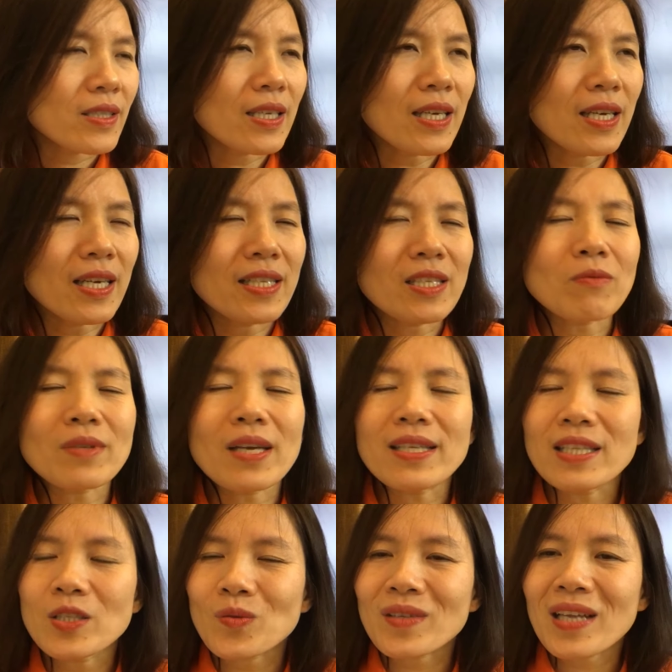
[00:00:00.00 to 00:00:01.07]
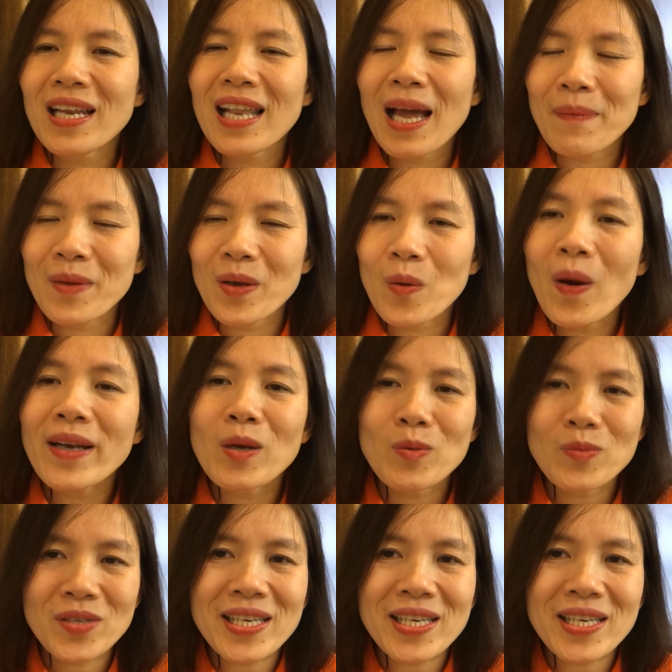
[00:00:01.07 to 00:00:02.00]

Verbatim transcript: thì trong Tết thì chúng ta làm những hoạt động